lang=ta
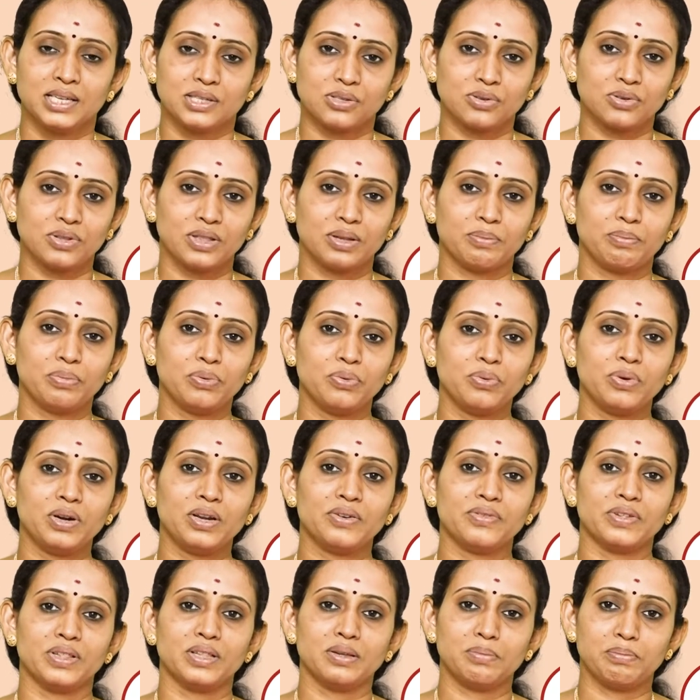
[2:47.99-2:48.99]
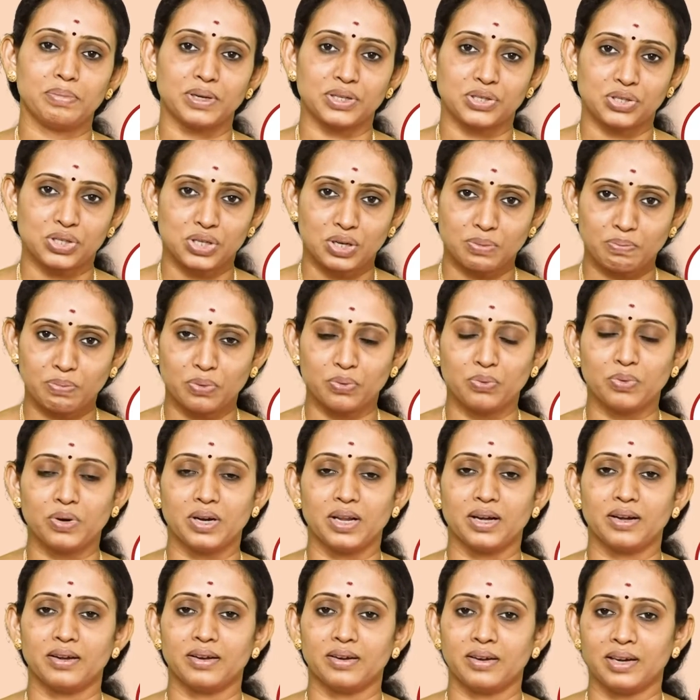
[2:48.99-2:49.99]
ஸோ இந்த பூண்டை வந்து பச்சை
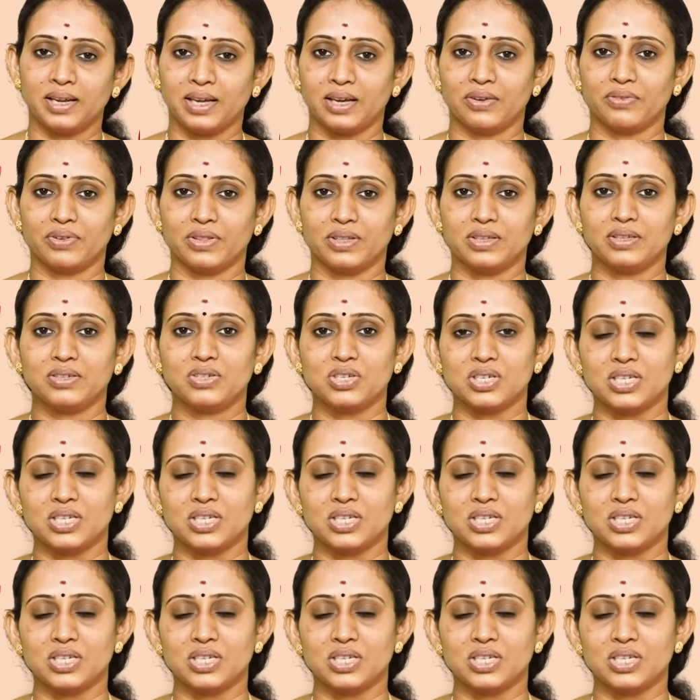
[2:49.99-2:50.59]
பூண்டாக நீங்கள் வந்து